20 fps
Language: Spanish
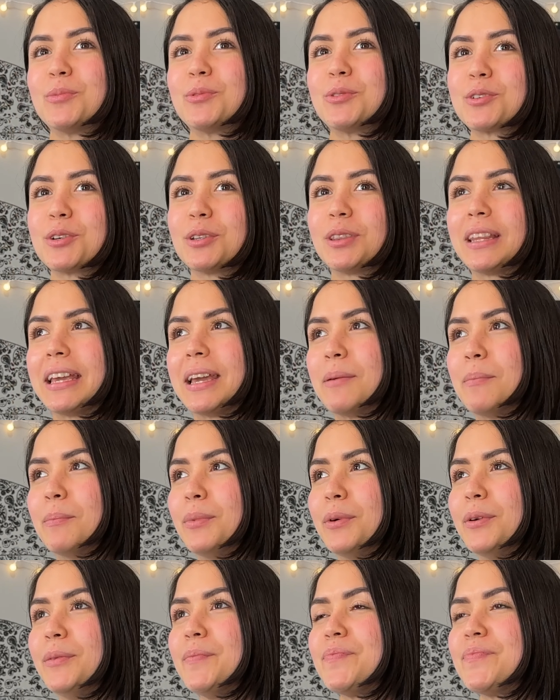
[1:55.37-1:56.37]
mucho
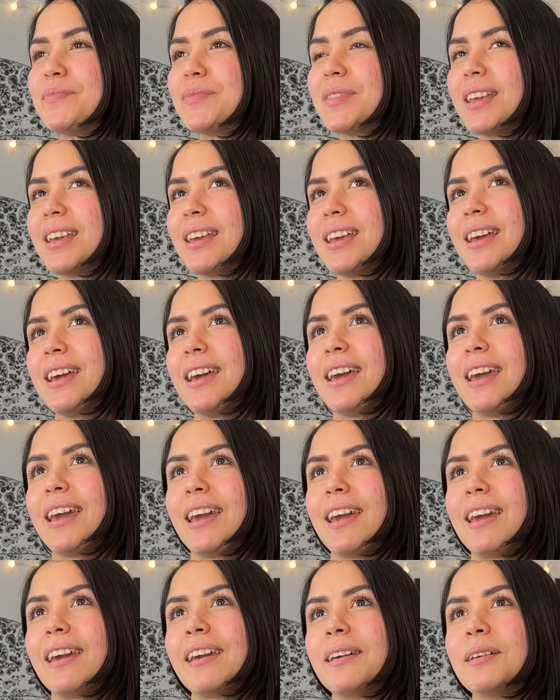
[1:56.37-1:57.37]
tiempo.
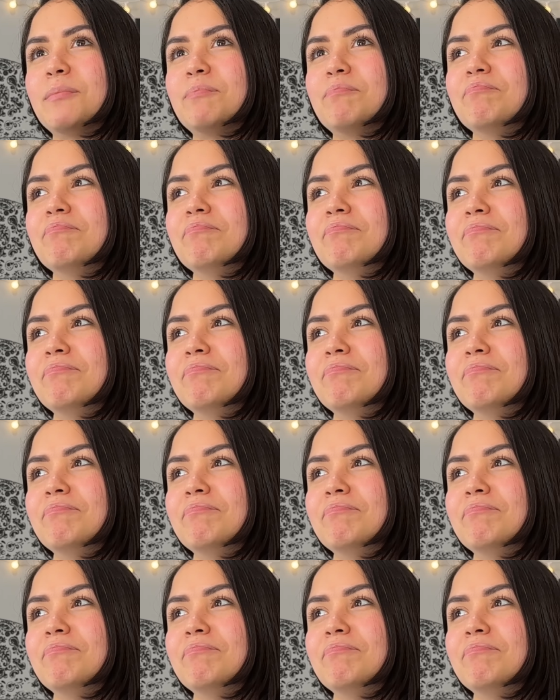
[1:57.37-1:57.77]
Em,